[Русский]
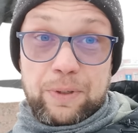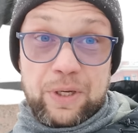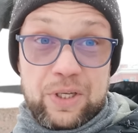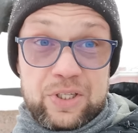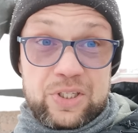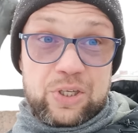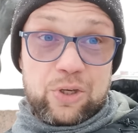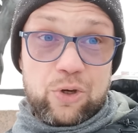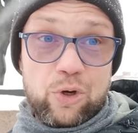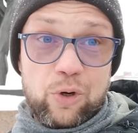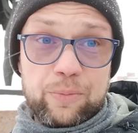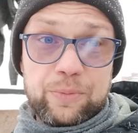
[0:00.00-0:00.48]
при
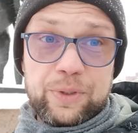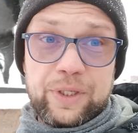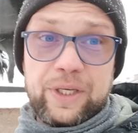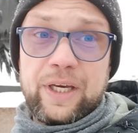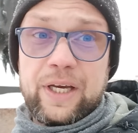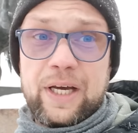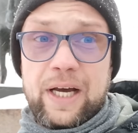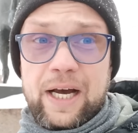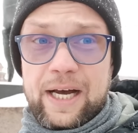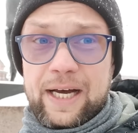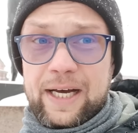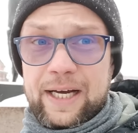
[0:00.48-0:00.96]

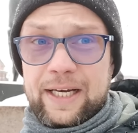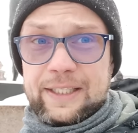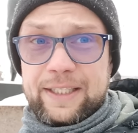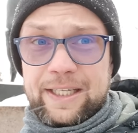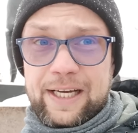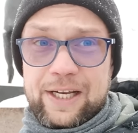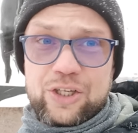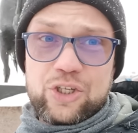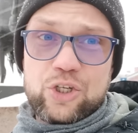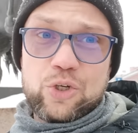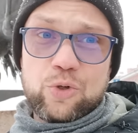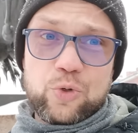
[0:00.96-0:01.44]
съемке, а
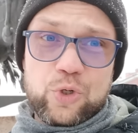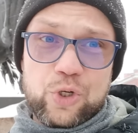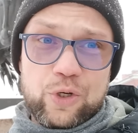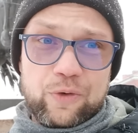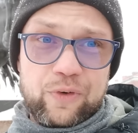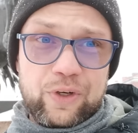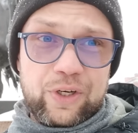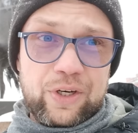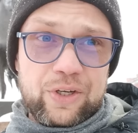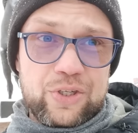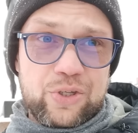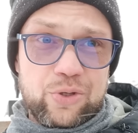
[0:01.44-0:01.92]
дальше уже
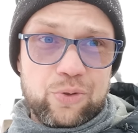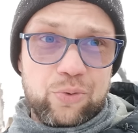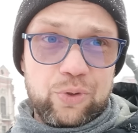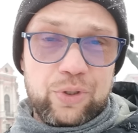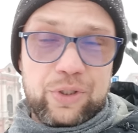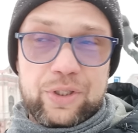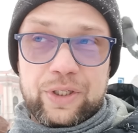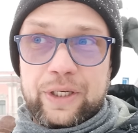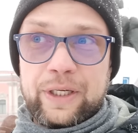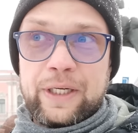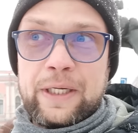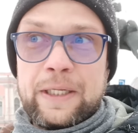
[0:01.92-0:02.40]
вы
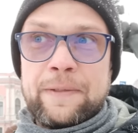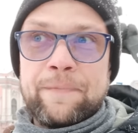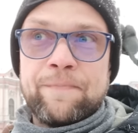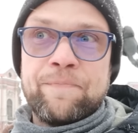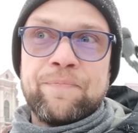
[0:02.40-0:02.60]
рисуете.